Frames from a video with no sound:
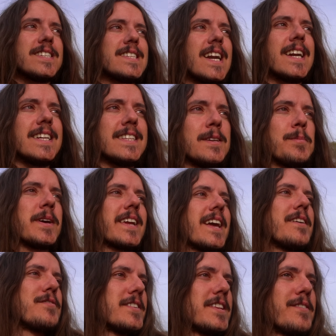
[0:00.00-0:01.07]
straniti perché
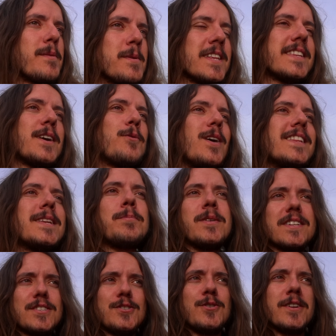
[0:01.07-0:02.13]
effettivamente quante
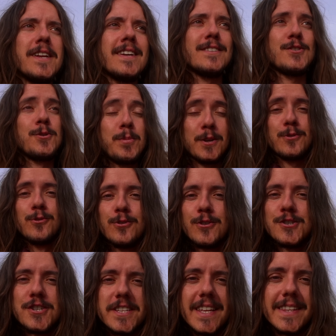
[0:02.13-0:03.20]
persone, soprattutto
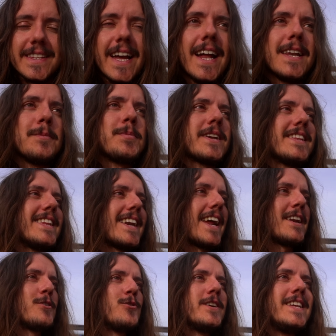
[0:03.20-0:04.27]
occidentali,
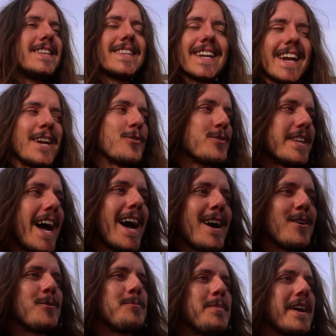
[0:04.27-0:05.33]
prenderanno il treno
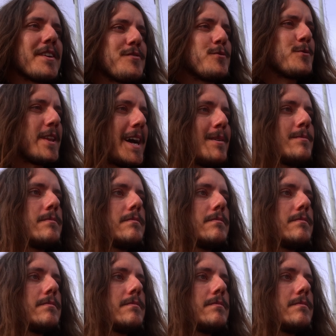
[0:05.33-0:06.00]
da o per Futa?